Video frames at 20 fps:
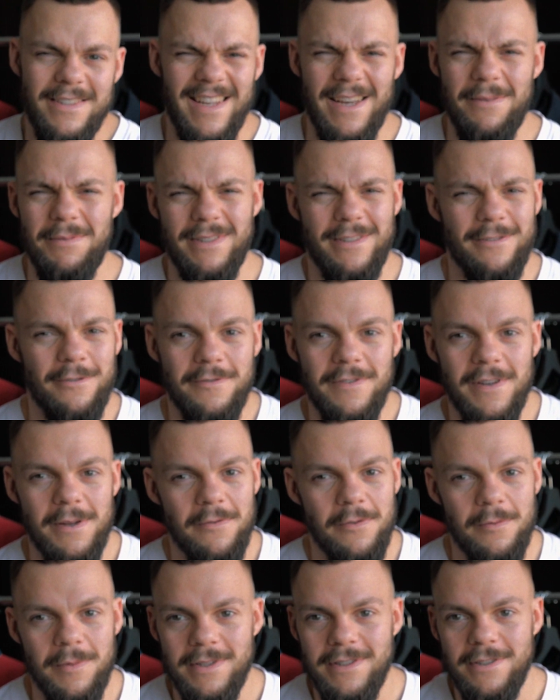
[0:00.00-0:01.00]
Die hat so viel
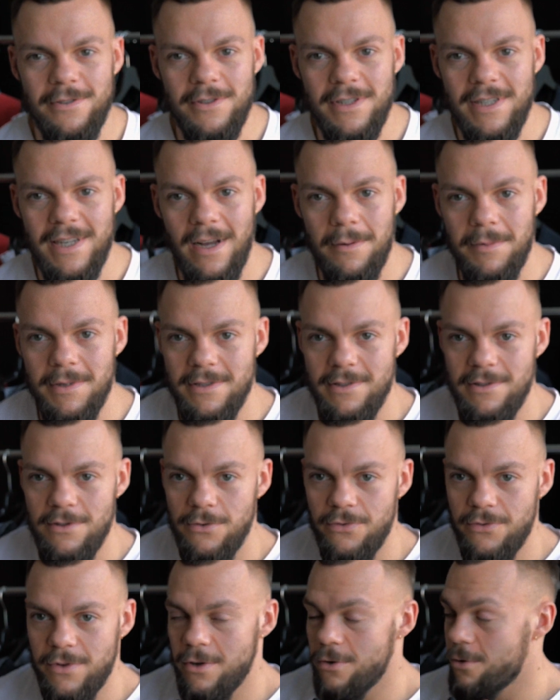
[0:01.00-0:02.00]
Information, ich labe
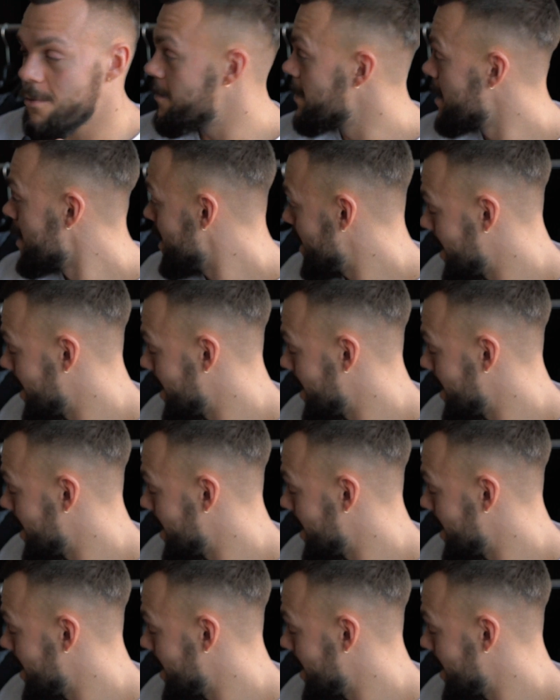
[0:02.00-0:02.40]
so viel rum.